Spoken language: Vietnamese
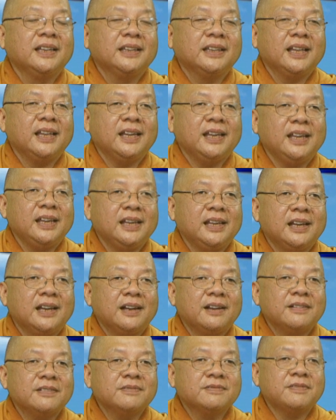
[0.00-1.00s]
thì
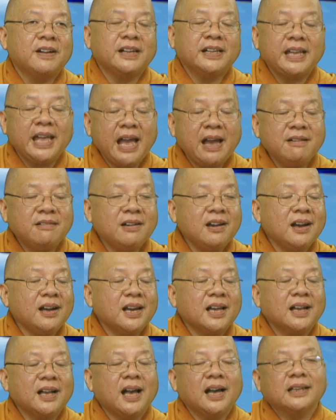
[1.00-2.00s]
à, Phật giáo rất
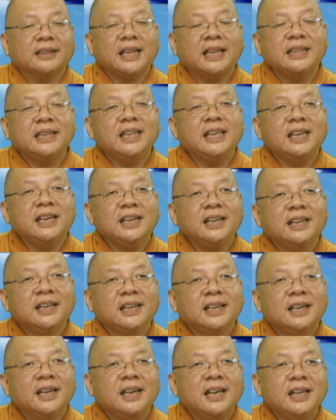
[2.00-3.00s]
là cần thanh niên
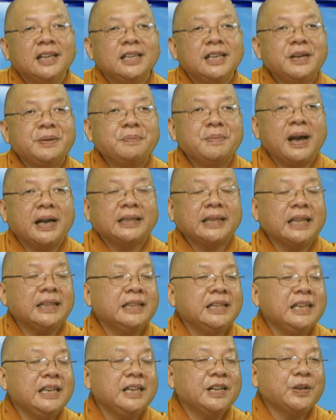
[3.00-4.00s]
nhưng mà
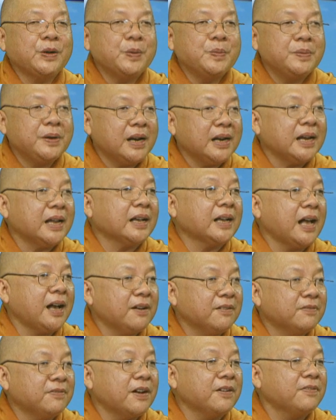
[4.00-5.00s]
thanh niên cũng rất là
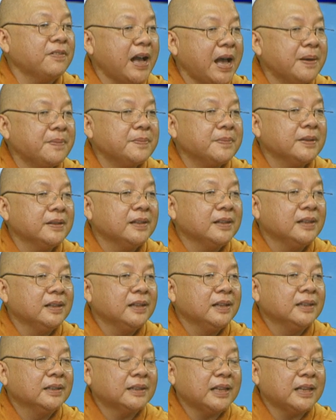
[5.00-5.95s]
cần Phật pháp yeah.